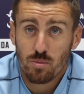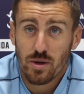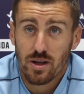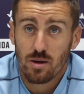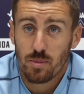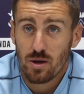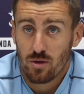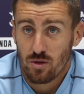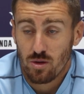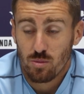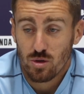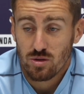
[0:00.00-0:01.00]
para, la
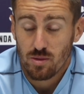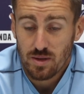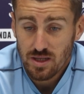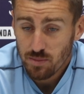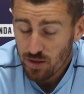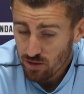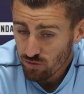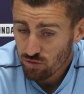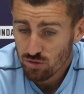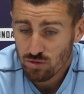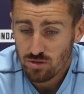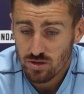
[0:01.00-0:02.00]
Unión Deportiva Amarilla, para
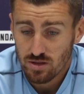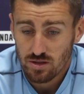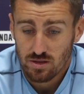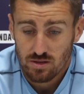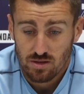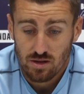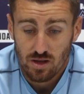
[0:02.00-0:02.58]
nosotros, eh,